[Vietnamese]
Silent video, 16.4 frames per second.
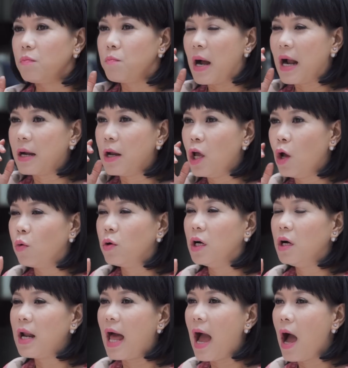Mà điều
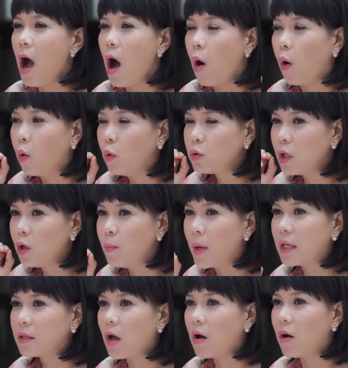nữa là hủ tiếu
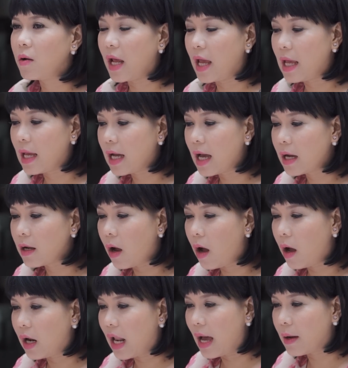Mỹ Tho này á,
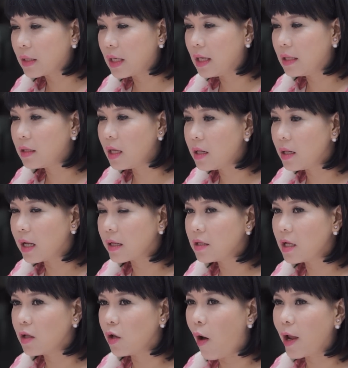là chị thích là
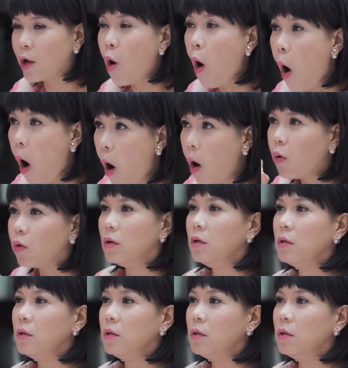thích loại khô.